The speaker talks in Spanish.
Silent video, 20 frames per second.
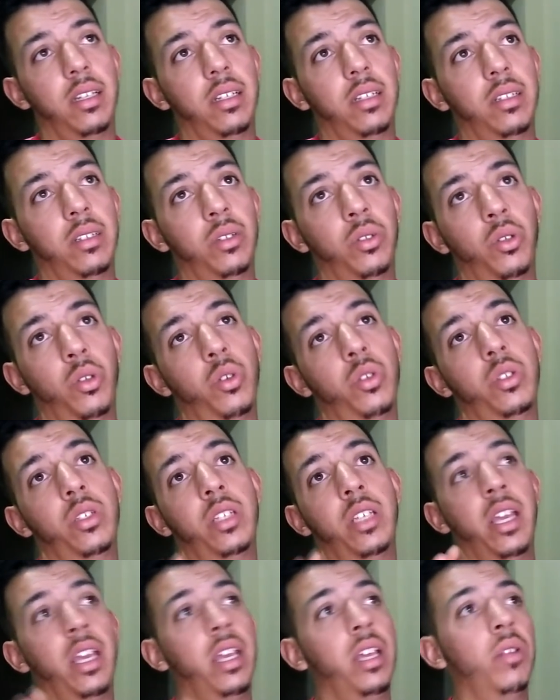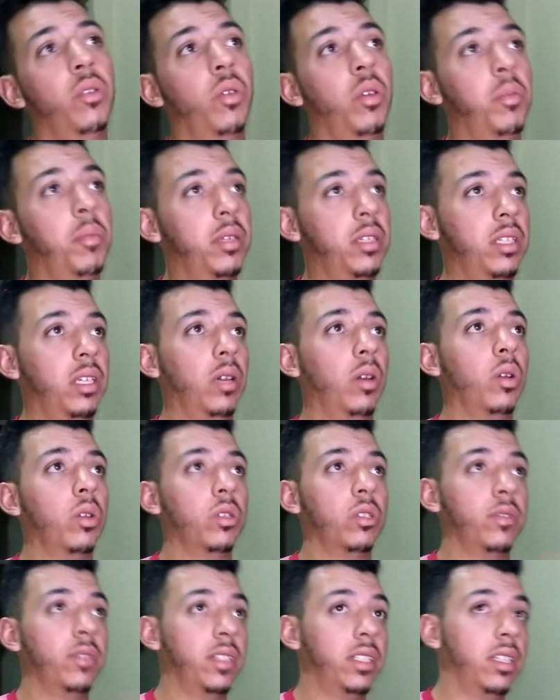no sé, no he investigado lo
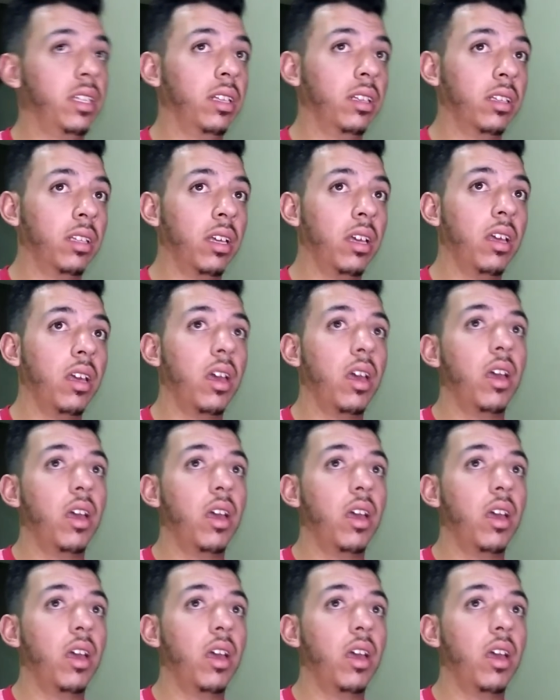suficiente,